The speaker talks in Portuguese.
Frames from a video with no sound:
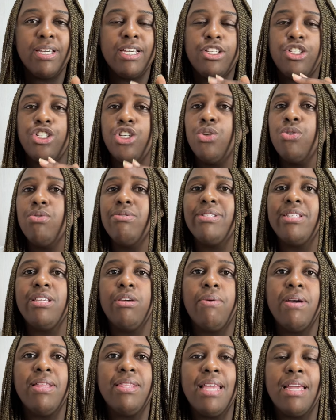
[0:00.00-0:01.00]
que tirou
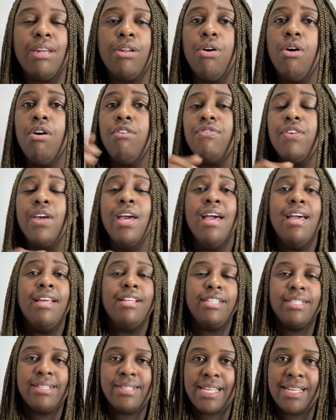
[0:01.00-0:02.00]
59
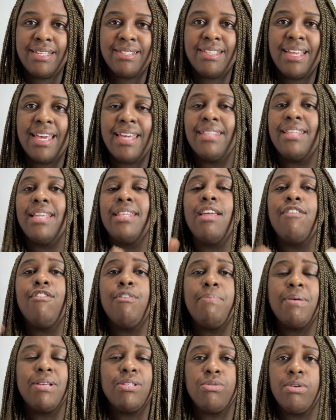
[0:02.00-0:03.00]
em 60, teve
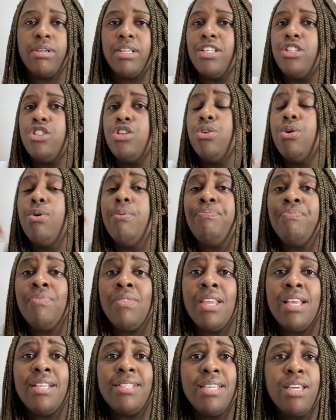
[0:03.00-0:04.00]
pessoa que tirou
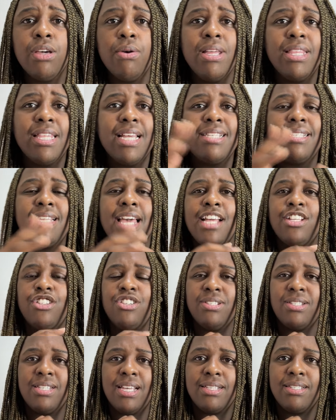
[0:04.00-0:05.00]

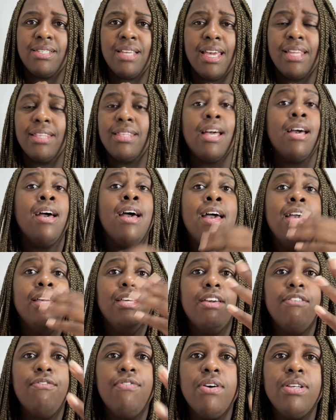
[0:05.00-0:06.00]
57 em 60,
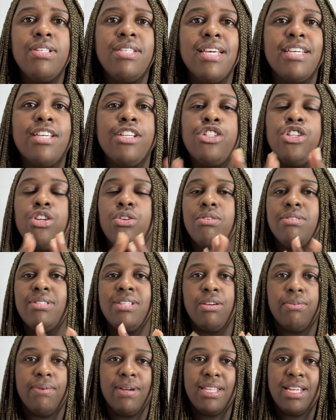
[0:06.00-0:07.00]
que você que tirou
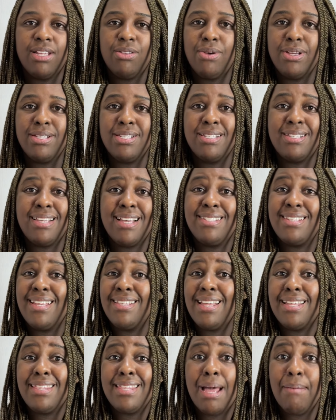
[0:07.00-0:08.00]
52 em
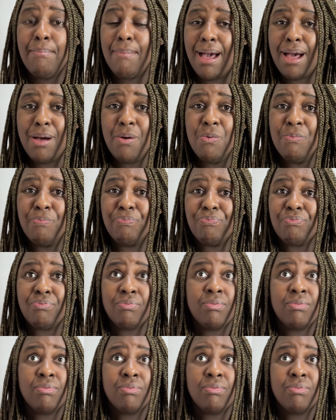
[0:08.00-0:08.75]
60 tá mal.